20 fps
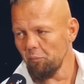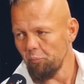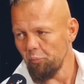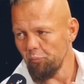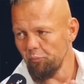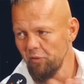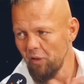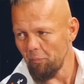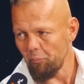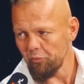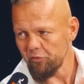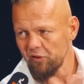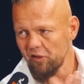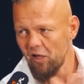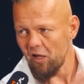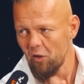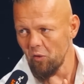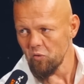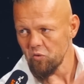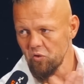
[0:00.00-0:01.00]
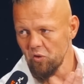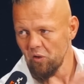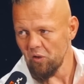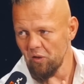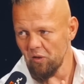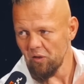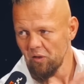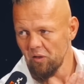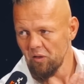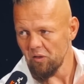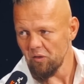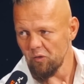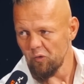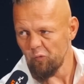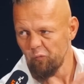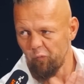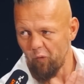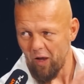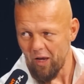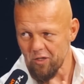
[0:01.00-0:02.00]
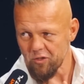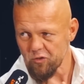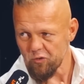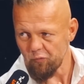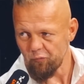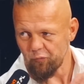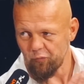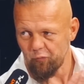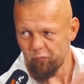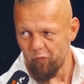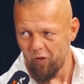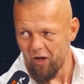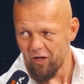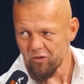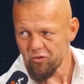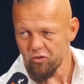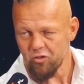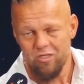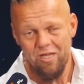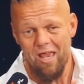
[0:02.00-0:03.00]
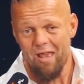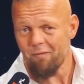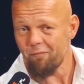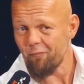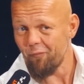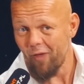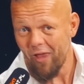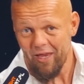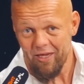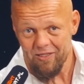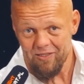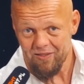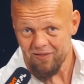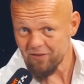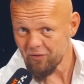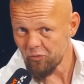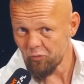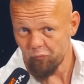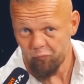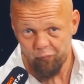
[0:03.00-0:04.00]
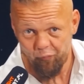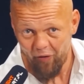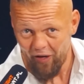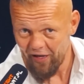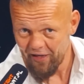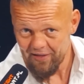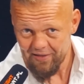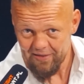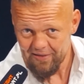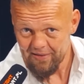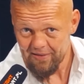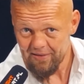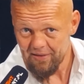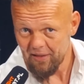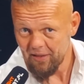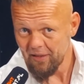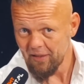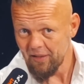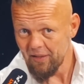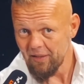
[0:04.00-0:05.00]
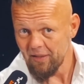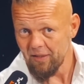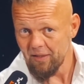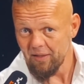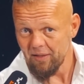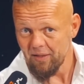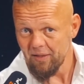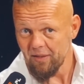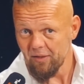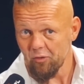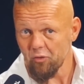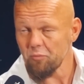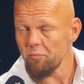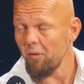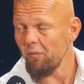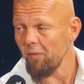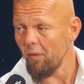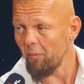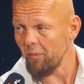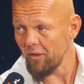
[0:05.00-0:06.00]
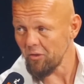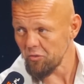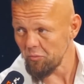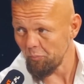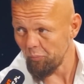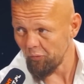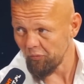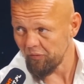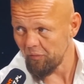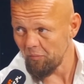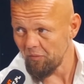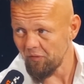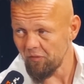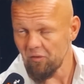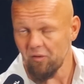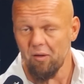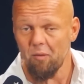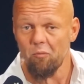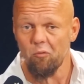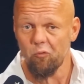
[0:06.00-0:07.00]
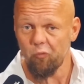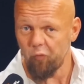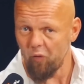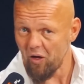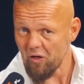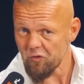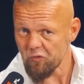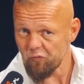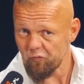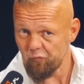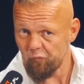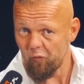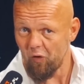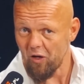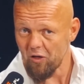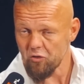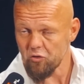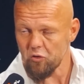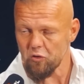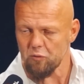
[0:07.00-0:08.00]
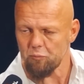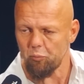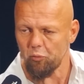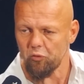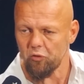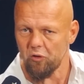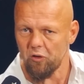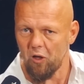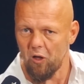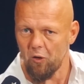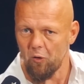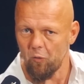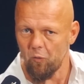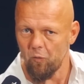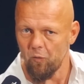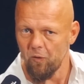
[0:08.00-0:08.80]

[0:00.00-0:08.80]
napotykają się twarz w twarz, nie face to face. Rozmawiamy naszym polskim językiem, twarz w twarz się spotykają.